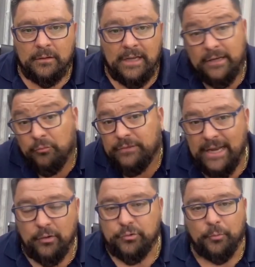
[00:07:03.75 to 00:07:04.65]
Ele não
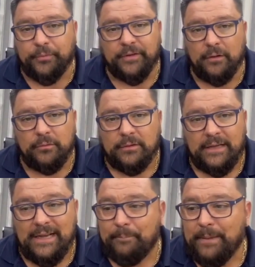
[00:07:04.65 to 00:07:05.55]
tem outra opção,
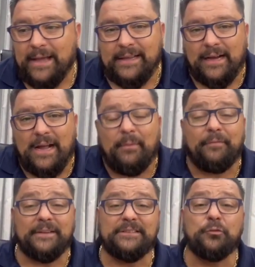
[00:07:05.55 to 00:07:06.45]
ele pega e acaba
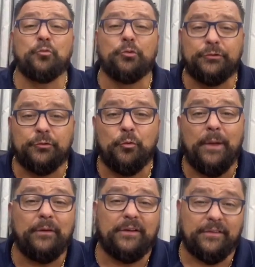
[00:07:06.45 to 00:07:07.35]
fazendo uso do
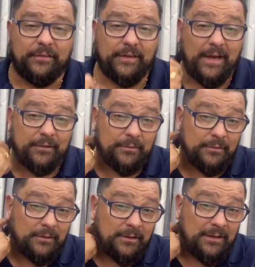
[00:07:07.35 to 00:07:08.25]
meio necessário.
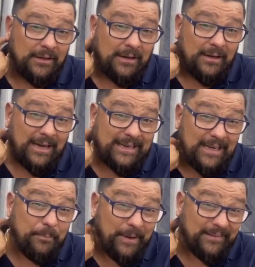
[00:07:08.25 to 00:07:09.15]
Aquele
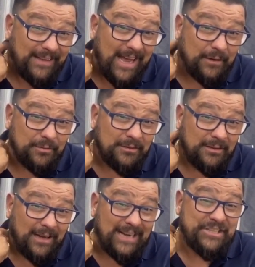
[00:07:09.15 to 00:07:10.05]
empresário
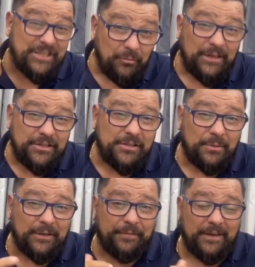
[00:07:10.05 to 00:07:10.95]
agiu em
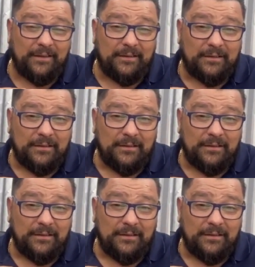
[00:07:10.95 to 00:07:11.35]
legítima defesa?